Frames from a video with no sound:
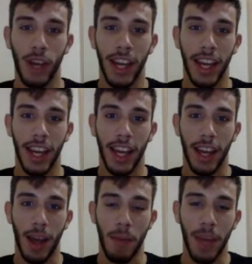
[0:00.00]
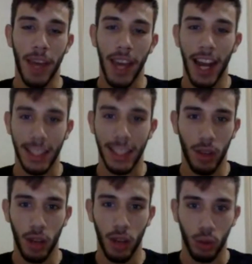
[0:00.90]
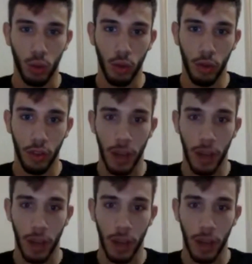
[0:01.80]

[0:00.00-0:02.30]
É, a minha relação lá no TUF,